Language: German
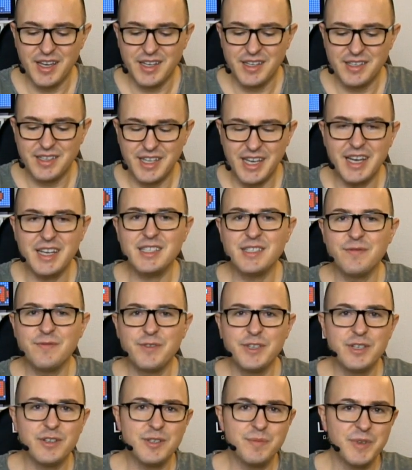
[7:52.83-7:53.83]
Die ersten
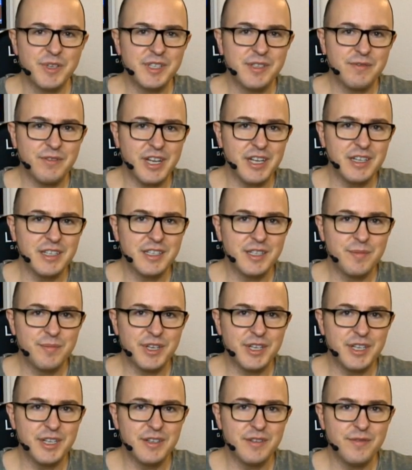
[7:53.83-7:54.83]
Windows Mixed Reality
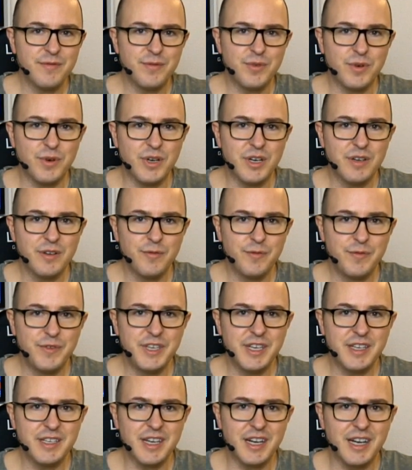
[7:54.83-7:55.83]
Brillen vor
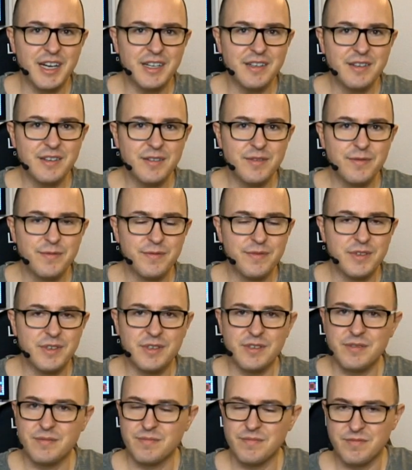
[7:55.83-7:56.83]
vier Jahren
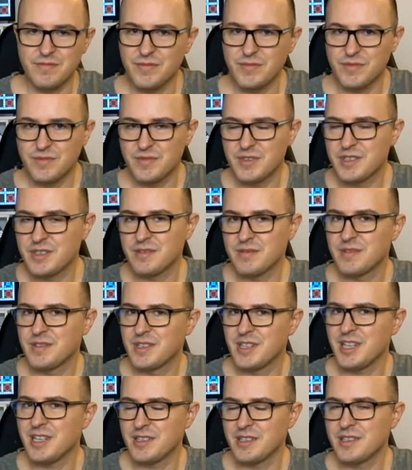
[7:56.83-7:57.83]
ähm,
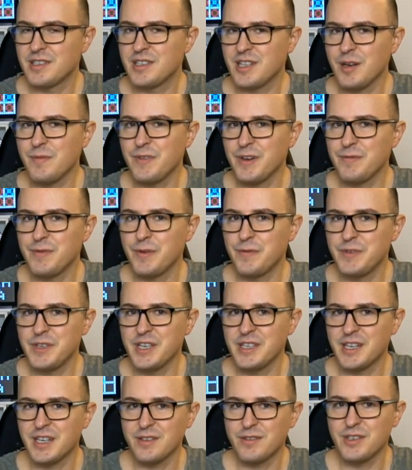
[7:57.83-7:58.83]
ich glaube, war vor vier
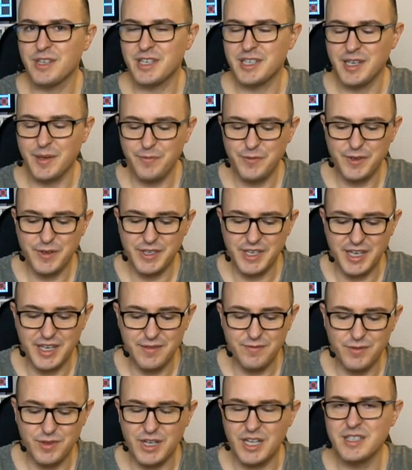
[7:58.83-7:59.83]
Jahren oder knapp vier
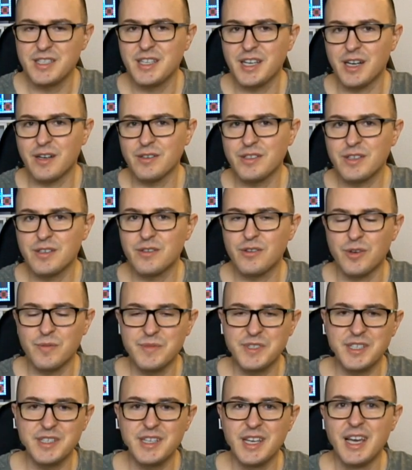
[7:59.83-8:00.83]
Jahren, als sie rausgekommen
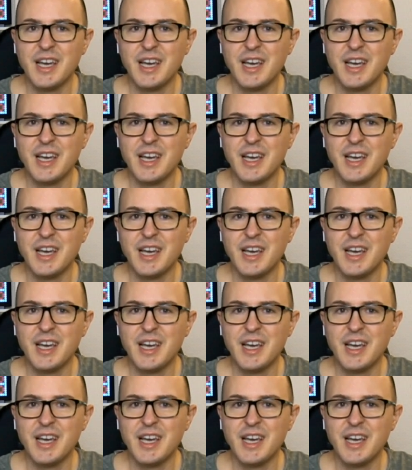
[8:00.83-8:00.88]
sind,